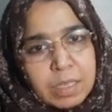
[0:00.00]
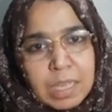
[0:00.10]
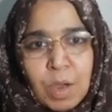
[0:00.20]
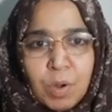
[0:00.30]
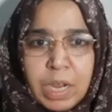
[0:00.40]

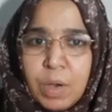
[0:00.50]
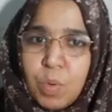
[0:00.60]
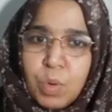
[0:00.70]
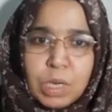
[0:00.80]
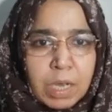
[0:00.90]
তাহলে
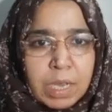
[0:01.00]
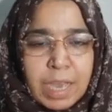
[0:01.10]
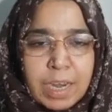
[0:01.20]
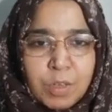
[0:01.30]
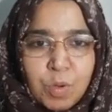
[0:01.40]
ওটা
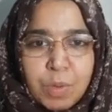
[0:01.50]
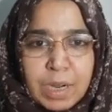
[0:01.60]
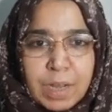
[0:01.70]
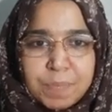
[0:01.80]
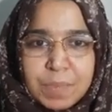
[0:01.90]
ক্যারি
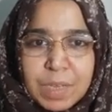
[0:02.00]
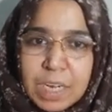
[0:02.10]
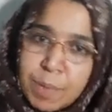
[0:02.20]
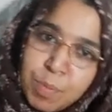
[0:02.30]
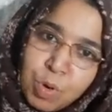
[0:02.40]
করবে না
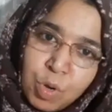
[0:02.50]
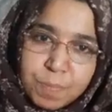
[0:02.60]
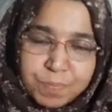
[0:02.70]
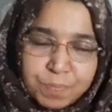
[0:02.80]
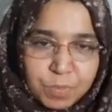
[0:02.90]
এটা ভুল
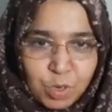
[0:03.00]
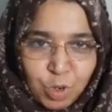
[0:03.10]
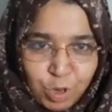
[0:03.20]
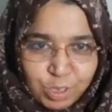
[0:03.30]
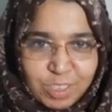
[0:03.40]

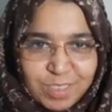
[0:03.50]
ক্রস